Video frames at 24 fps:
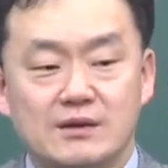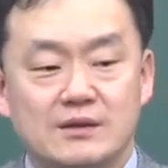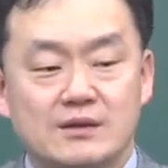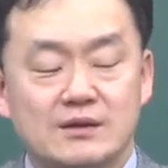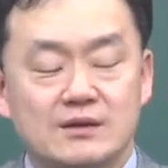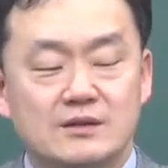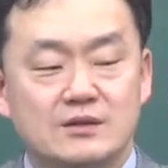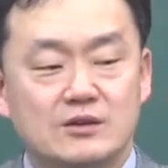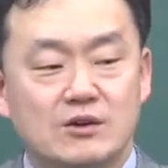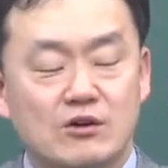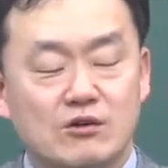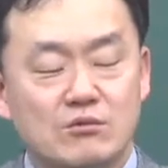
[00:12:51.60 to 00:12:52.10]

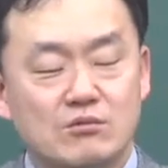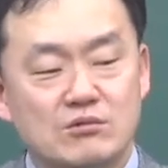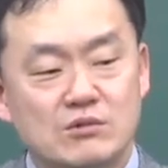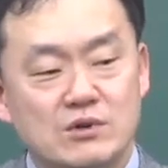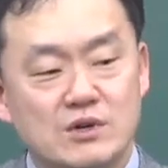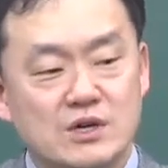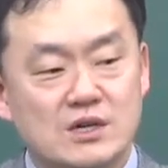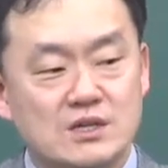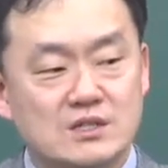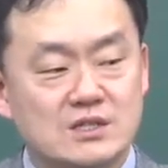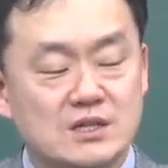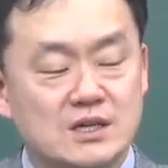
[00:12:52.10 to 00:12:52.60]

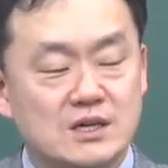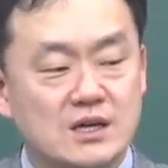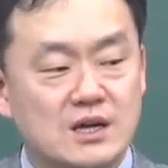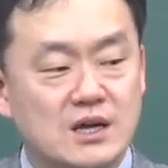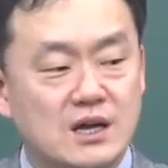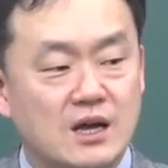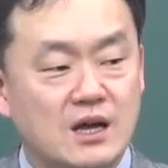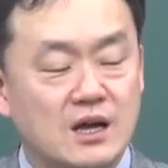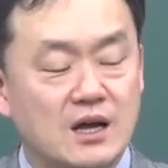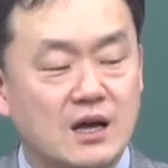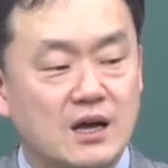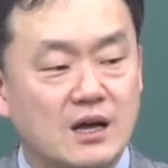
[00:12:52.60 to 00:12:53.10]
여러분과
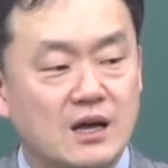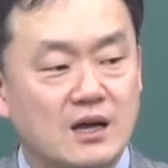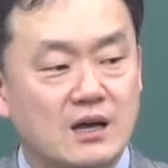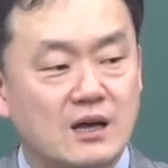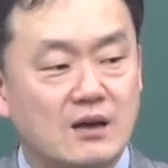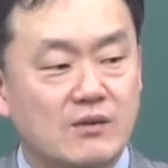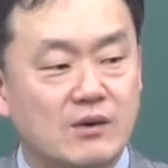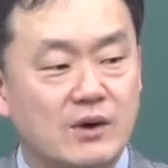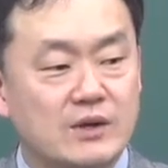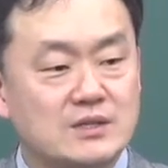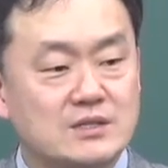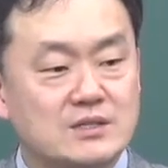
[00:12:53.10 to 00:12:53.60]
제가
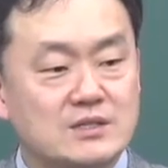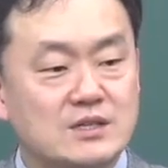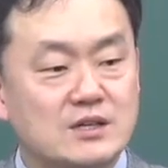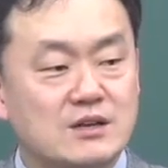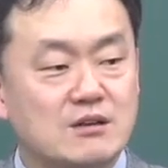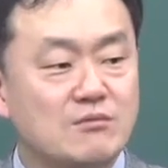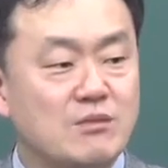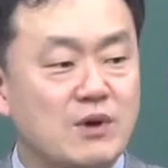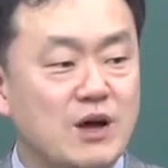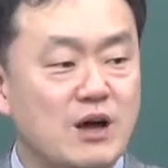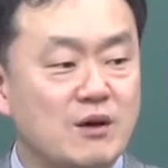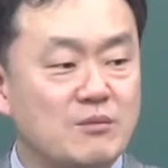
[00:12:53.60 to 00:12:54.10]
완전한
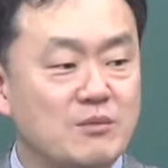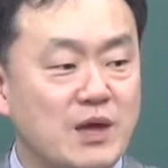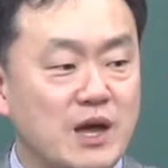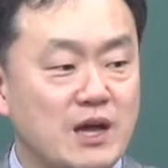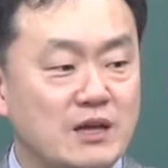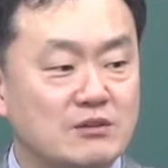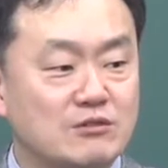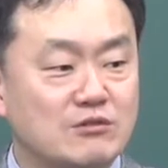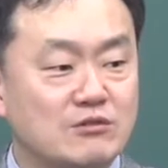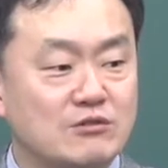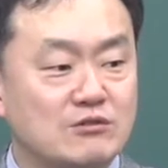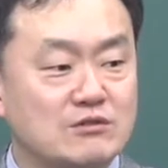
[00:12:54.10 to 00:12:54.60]
마음이
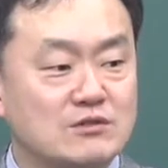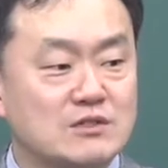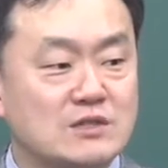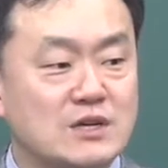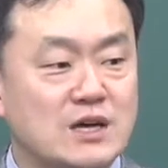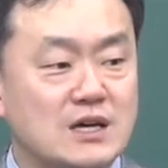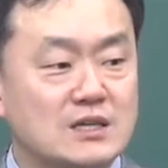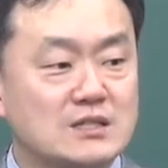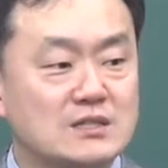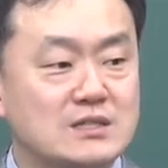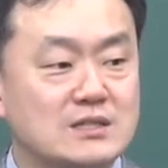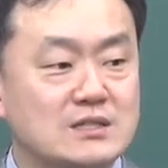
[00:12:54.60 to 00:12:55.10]
아니고는
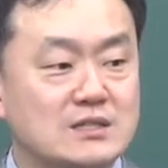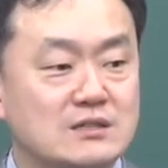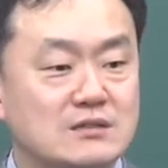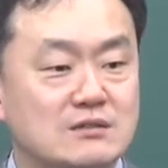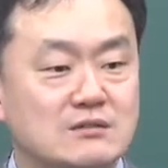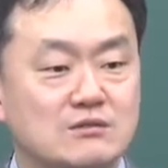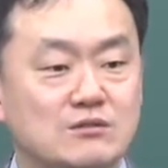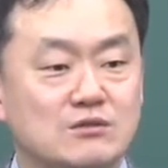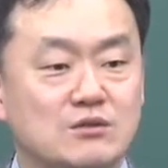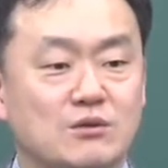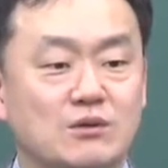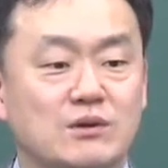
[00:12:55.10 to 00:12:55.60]
사실
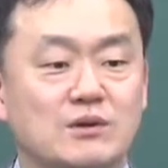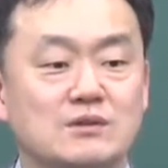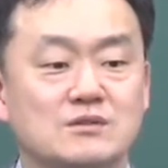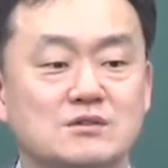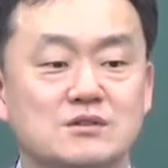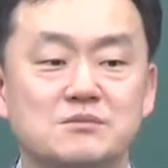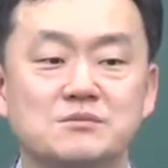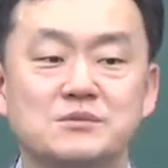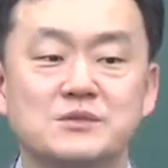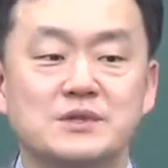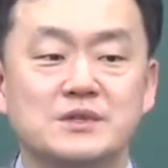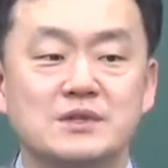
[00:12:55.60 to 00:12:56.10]
교회를
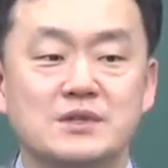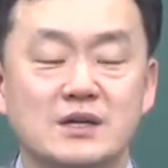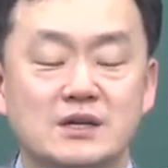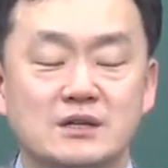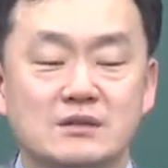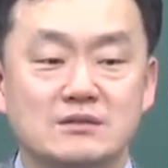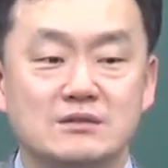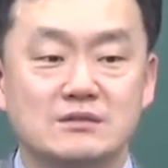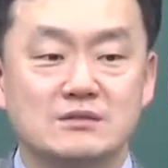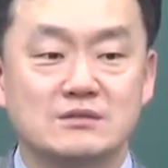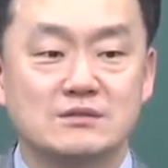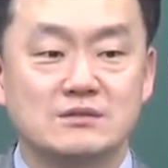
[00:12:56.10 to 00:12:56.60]
섬긴다는
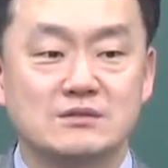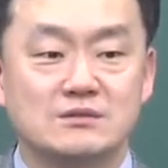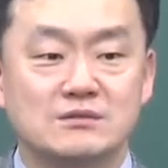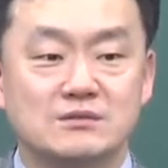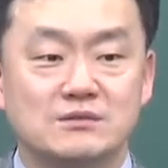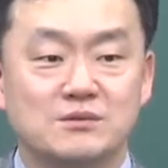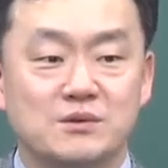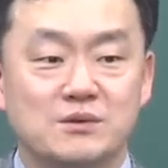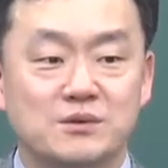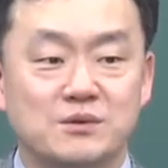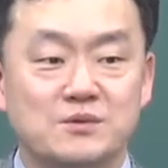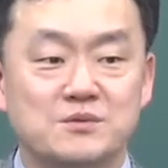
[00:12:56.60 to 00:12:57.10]
것은
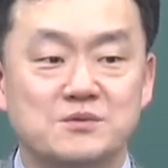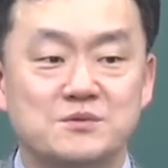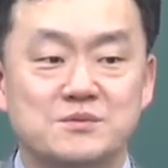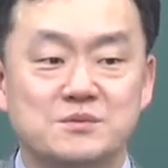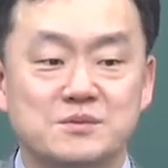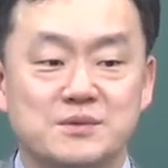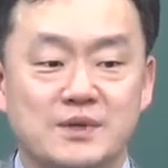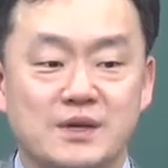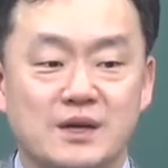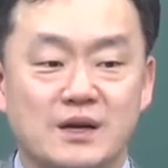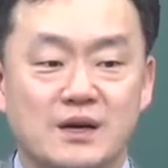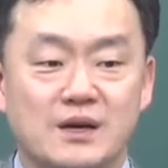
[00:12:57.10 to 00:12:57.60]

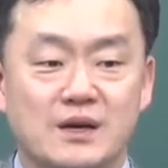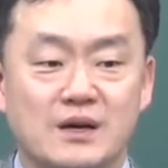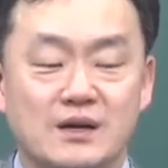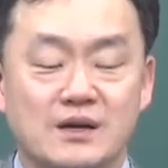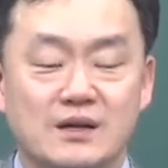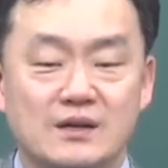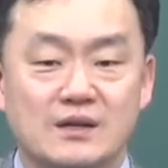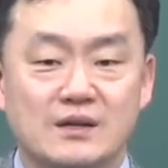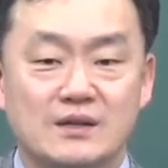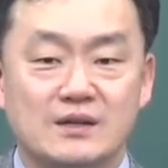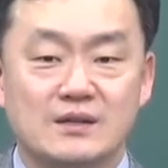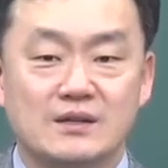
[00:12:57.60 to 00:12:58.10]
어렵습니다.
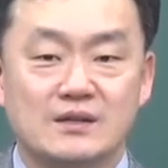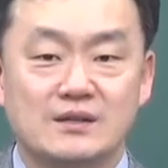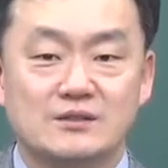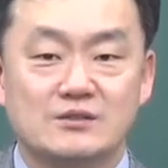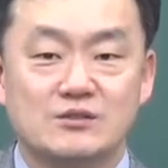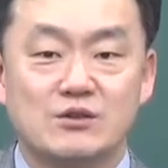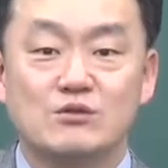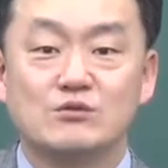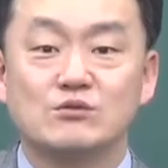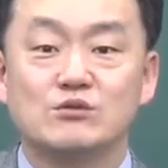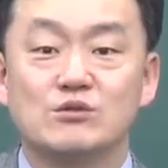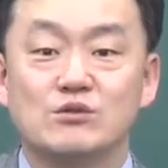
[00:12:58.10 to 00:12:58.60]

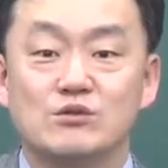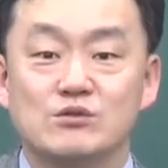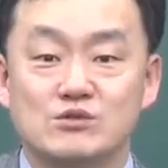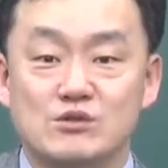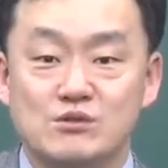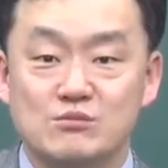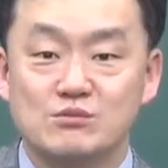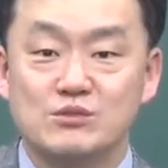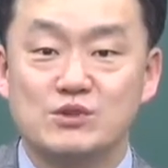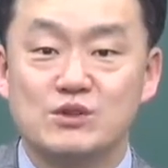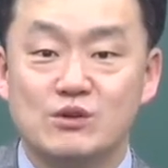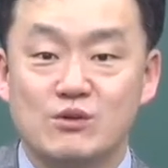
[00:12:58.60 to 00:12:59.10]
성도를
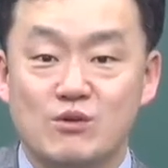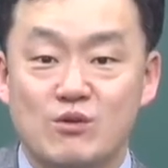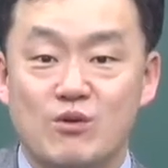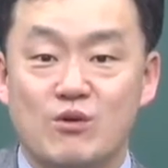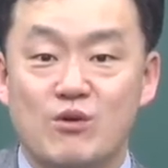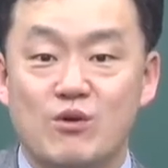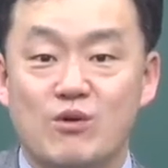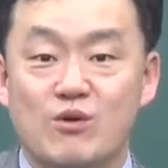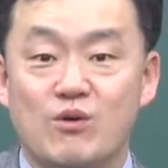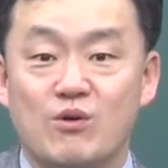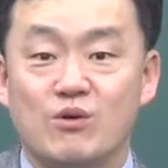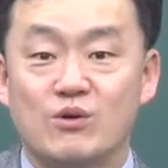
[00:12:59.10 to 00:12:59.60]

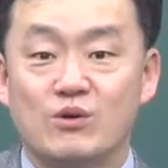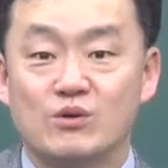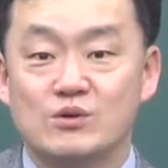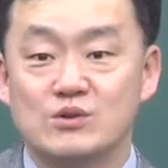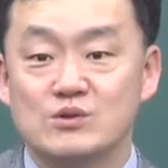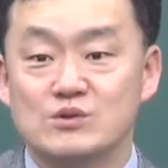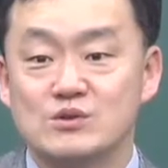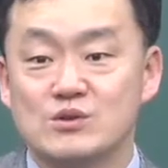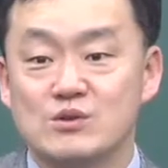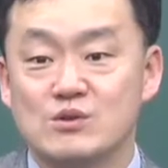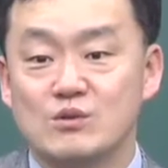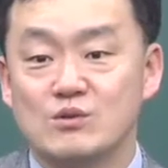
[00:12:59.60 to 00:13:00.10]
섬기고
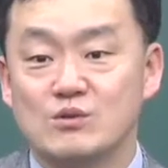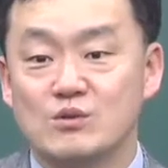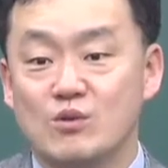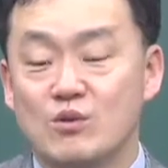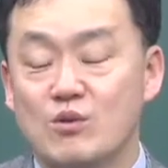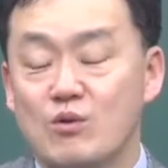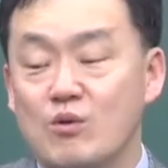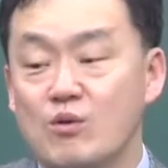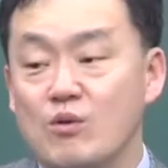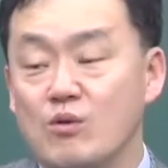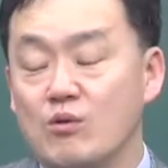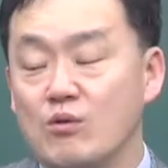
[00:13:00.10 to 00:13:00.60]
그렇죠?
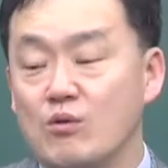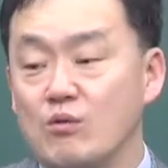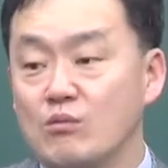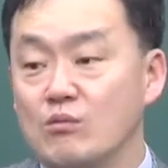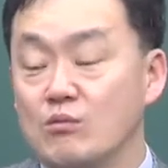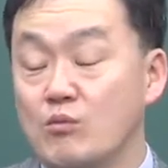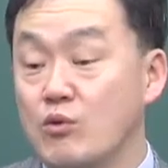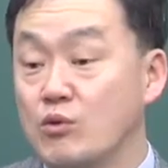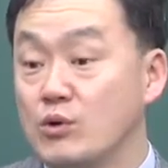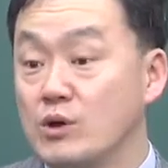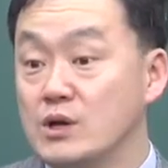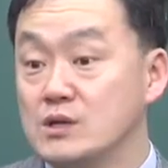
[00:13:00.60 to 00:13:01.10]
또
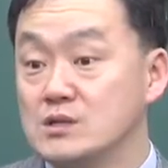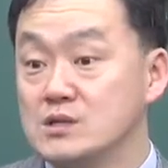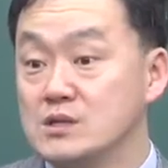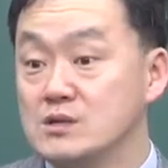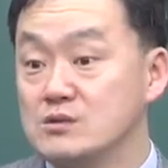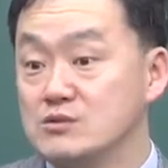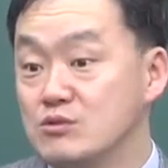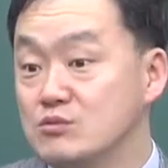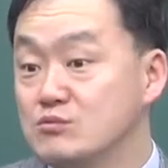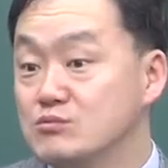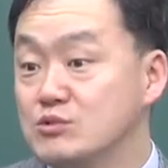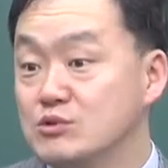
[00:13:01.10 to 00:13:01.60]
목회자를
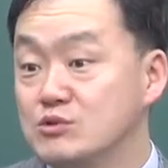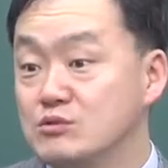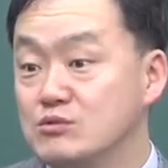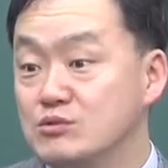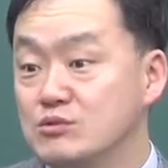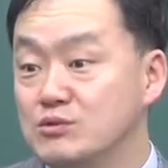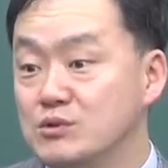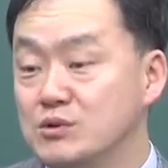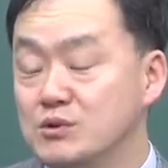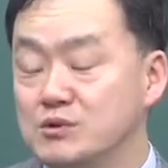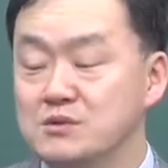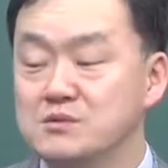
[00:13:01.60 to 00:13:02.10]

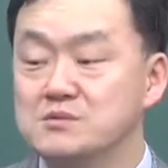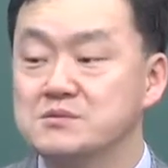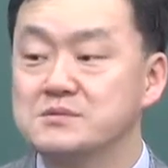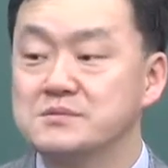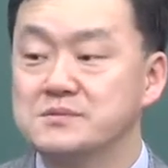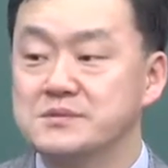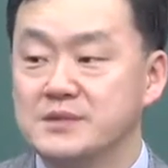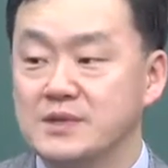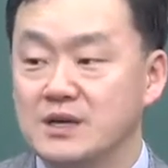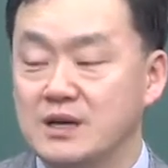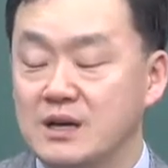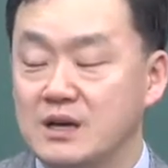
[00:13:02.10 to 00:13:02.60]
섬기고
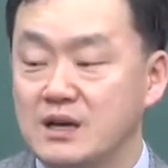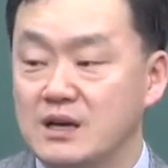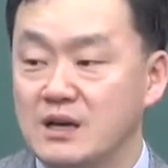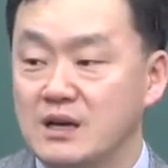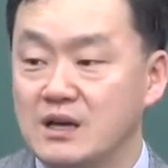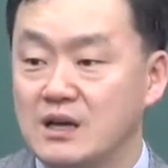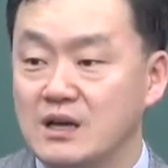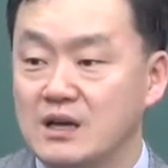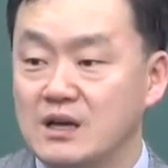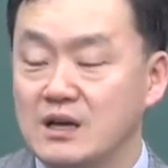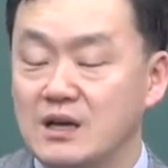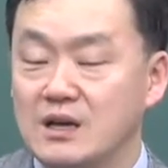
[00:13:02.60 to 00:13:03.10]
어렵습니다.
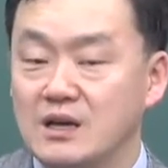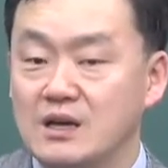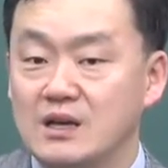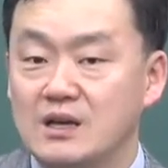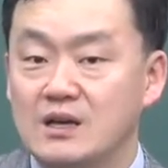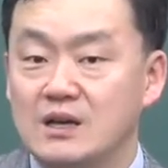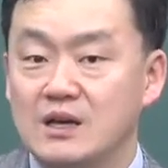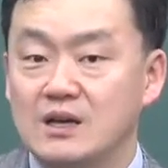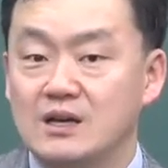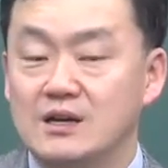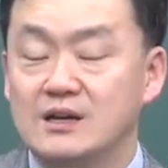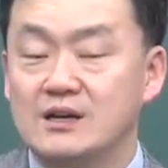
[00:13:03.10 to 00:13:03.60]

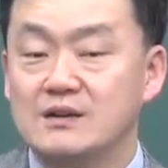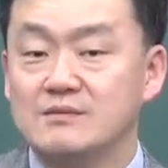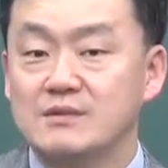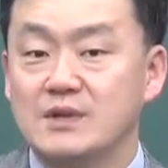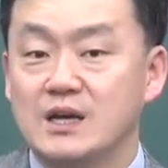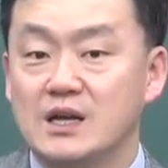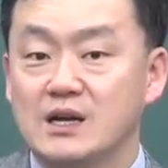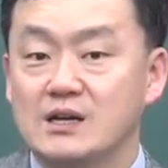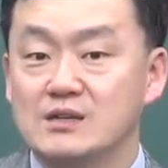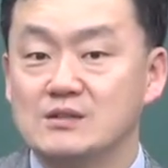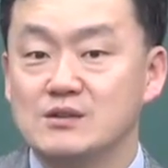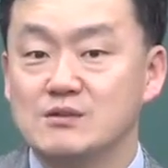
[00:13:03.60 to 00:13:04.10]
하나님
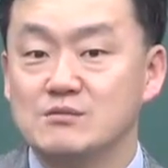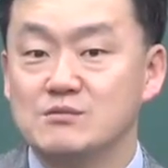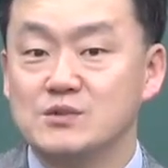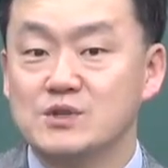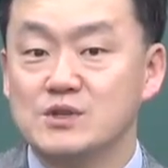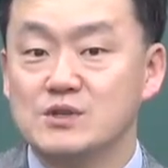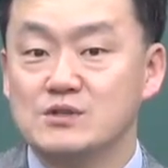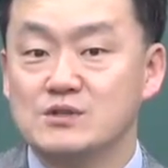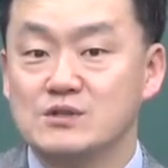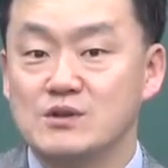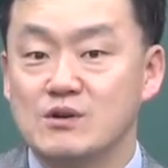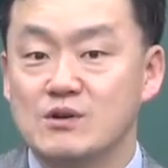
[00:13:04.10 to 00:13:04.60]
나라를
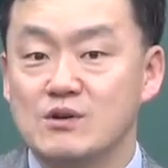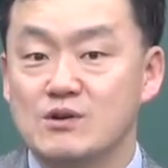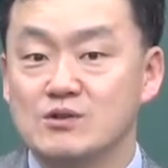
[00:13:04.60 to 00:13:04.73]
섬겨서